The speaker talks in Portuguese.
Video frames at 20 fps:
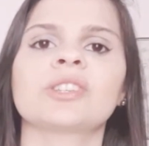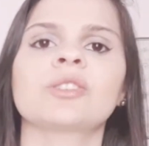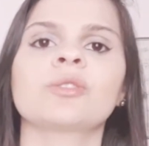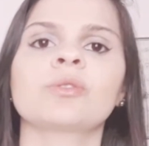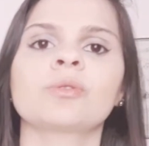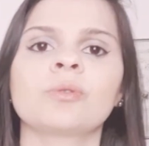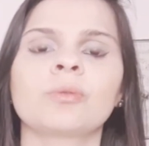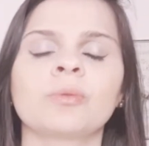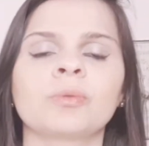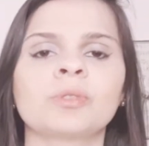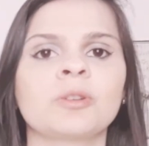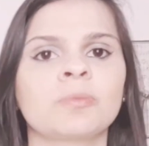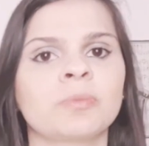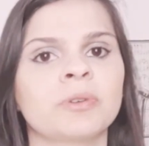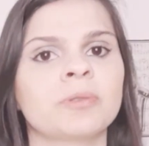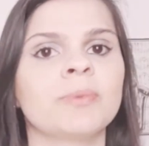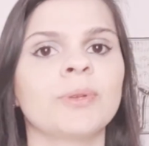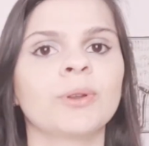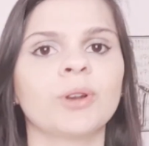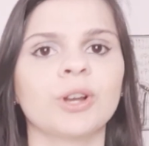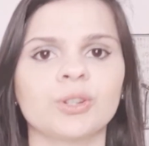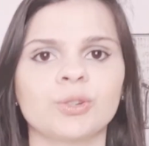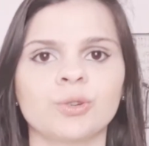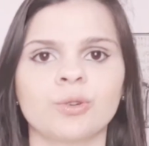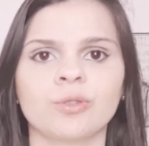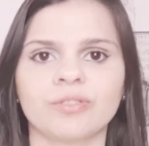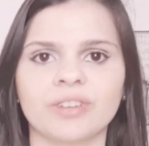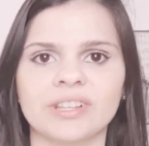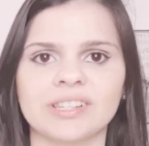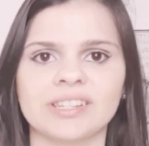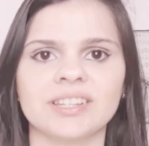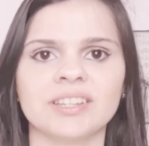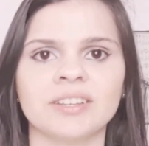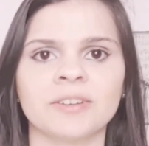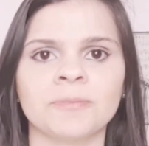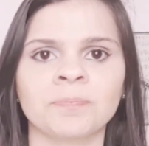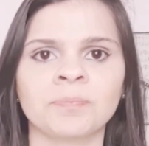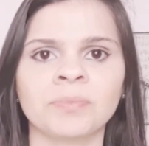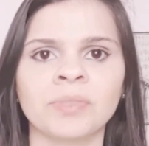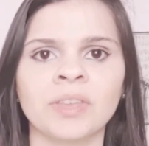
que o seu primeiro cachorro fazia.